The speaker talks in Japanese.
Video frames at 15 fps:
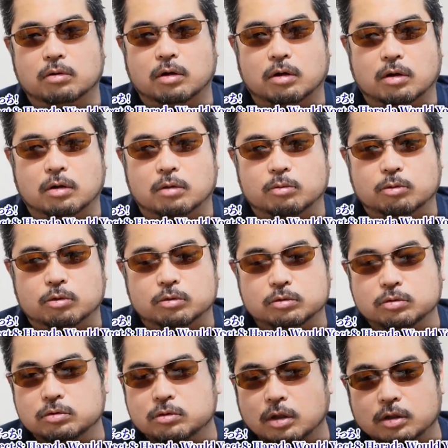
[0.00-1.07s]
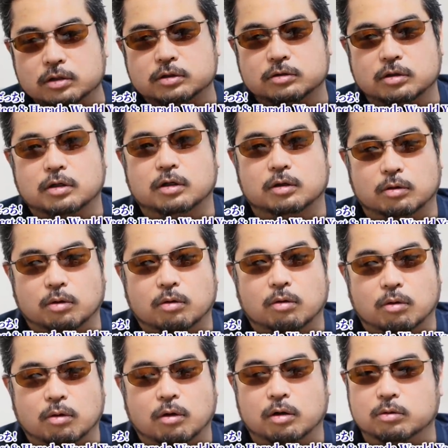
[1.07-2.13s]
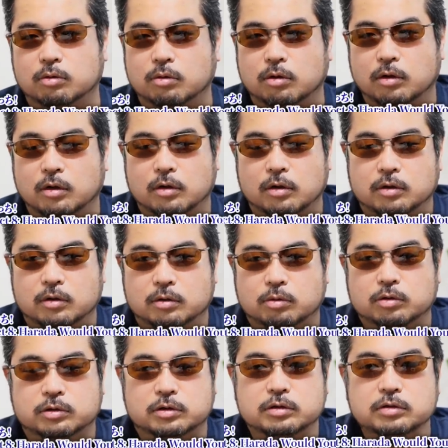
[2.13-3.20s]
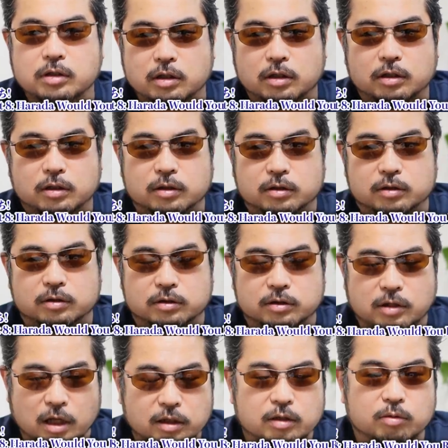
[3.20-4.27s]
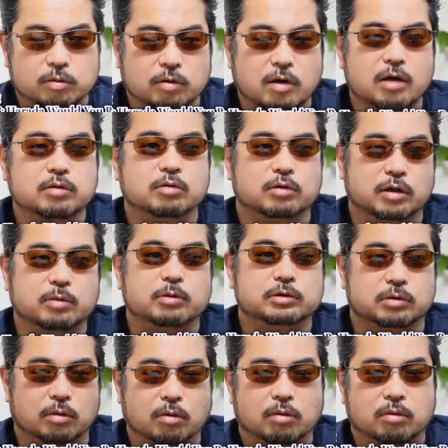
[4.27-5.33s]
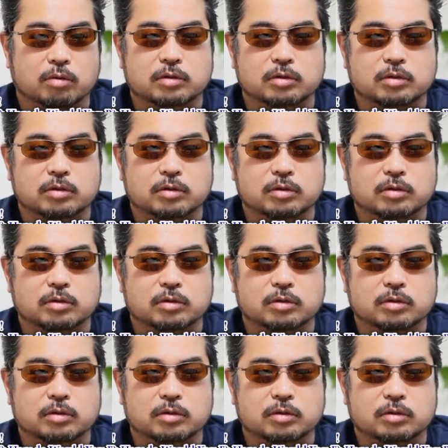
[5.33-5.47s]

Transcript: だからもう言うたら失礼やけどあのこれ失礼だってことを覚悟で言いますよ。